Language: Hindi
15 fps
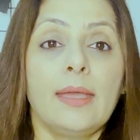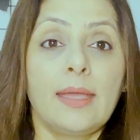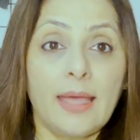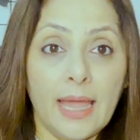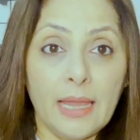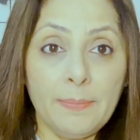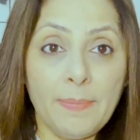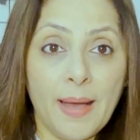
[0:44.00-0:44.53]

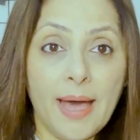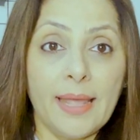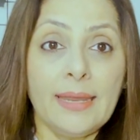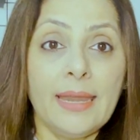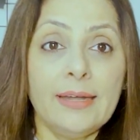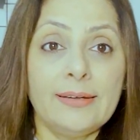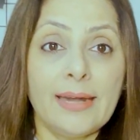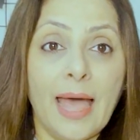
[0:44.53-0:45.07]
कई
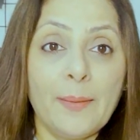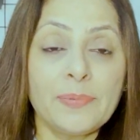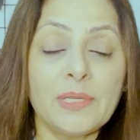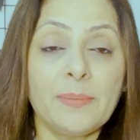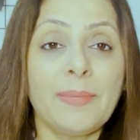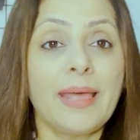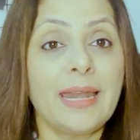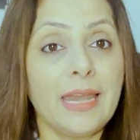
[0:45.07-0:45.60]
बार ये
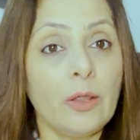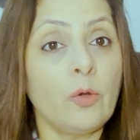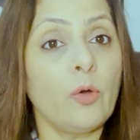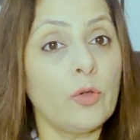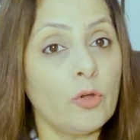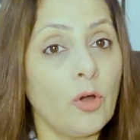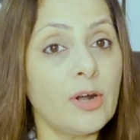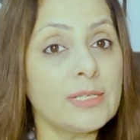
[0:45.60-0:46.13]
ट्रैप्स हमारे लिए
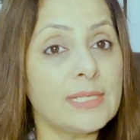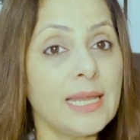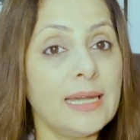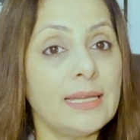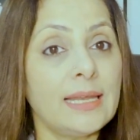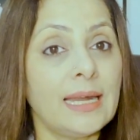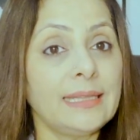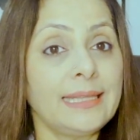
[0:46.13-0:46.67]
कोई और
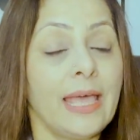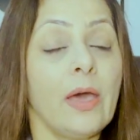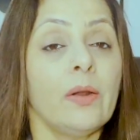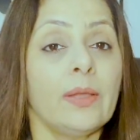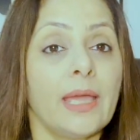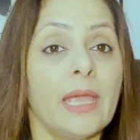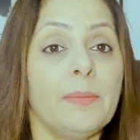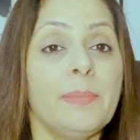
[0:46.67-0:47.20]
सेट करता है
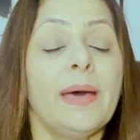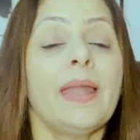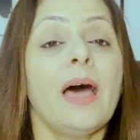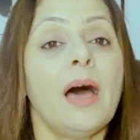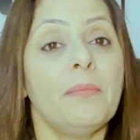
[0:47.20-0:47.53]
और कई बार